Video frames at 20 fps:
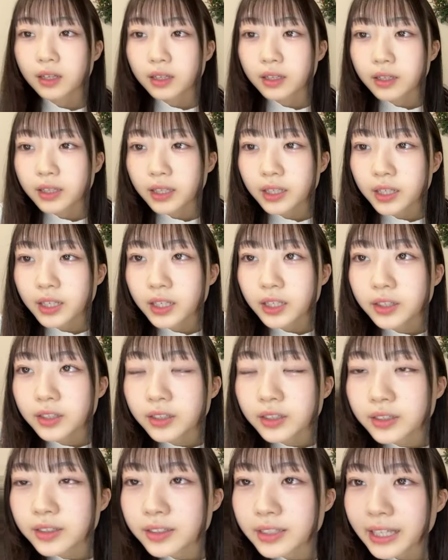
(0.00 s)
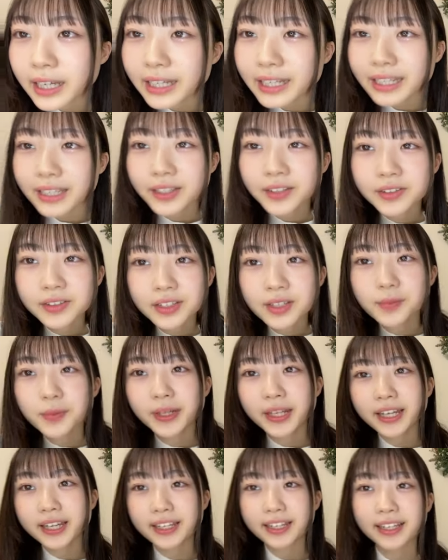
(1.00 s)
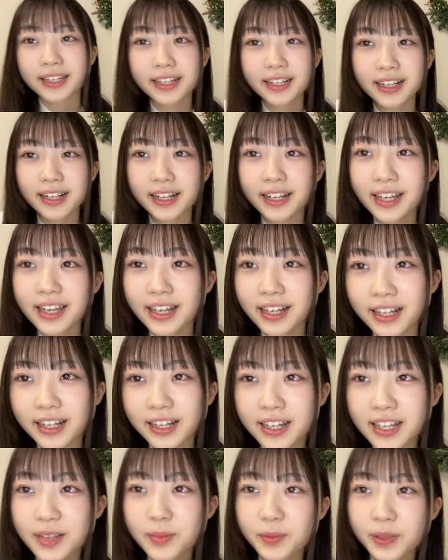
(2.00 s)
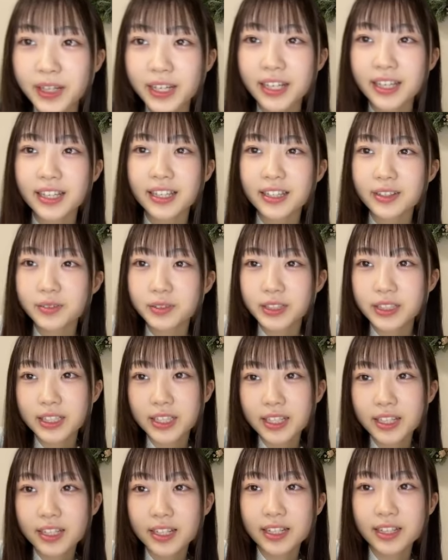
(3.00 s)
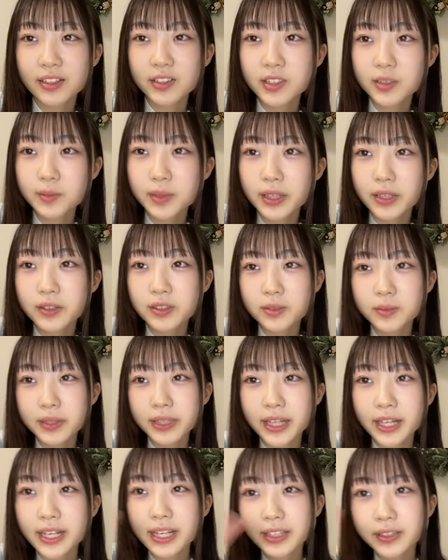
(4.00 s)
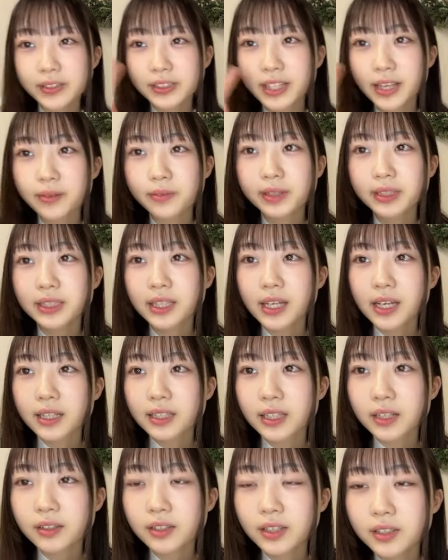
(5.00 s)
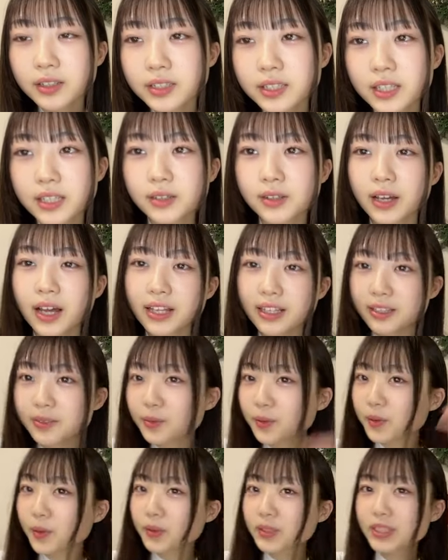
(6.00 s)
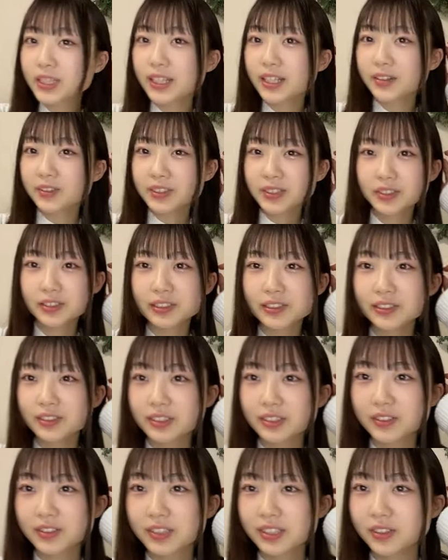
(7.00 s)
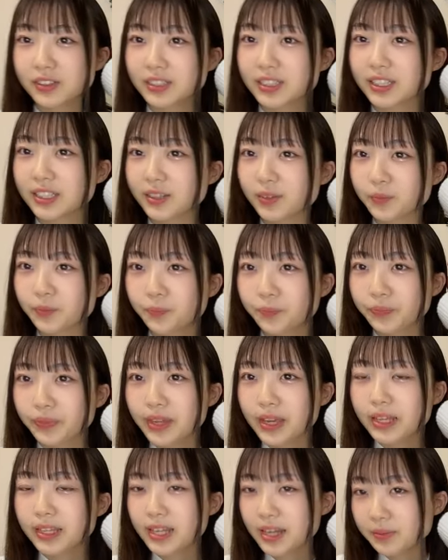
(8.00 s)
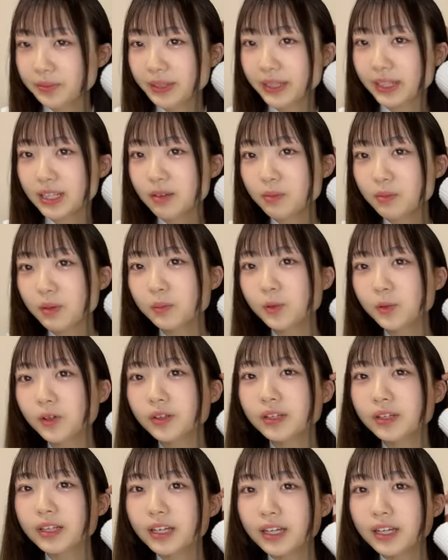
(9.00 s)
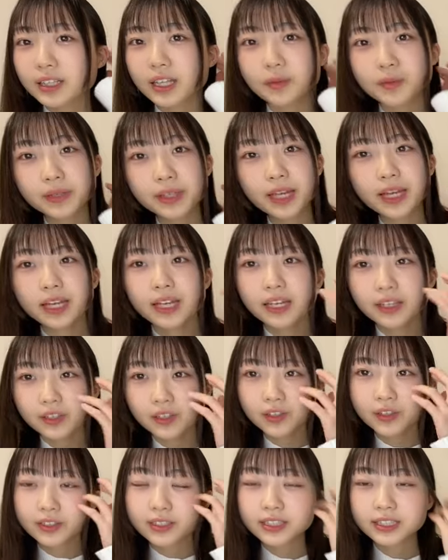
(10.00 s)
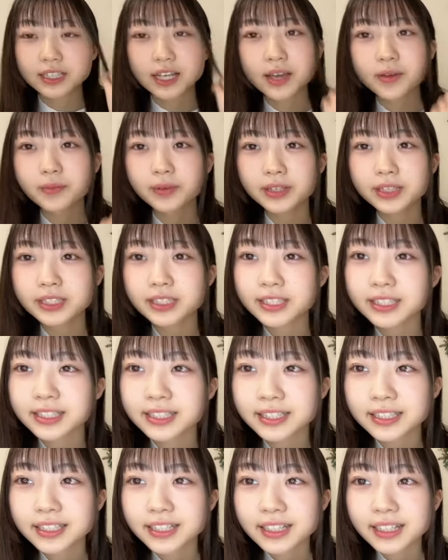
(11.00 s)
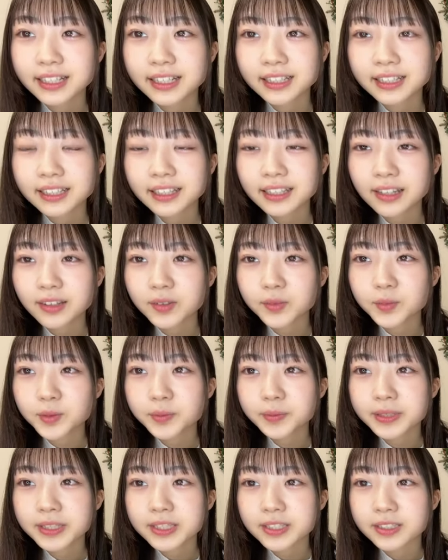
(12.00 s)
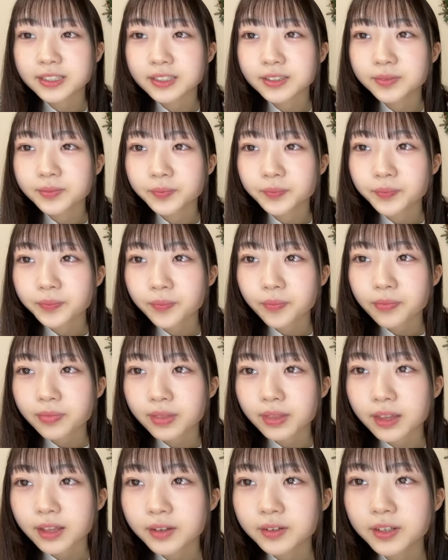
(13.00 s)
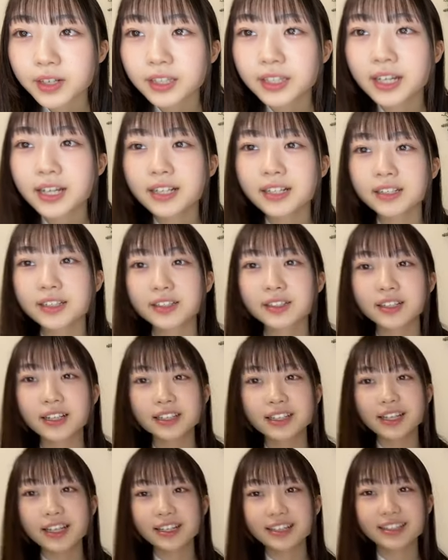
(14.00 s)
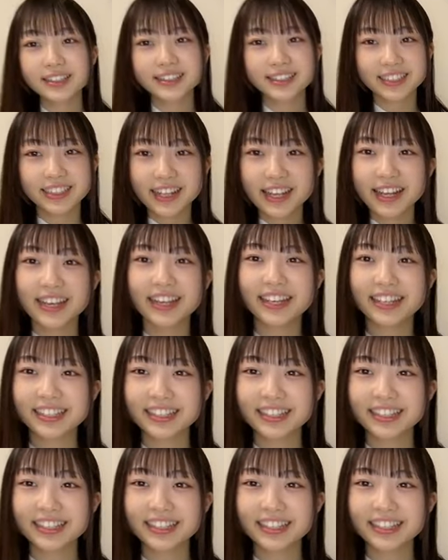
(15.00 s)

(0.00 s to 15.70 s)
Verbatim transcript: 焼肉焼肉でもないカレーカレーでもないでも好きおつみーたおつみーたありがとうございますタルタルチキンあでも惜しい惜しい惜しい惜しい惜しい惜しい鍋鍋も食べたいけど違います何だと思いますグラタングラタンじゃない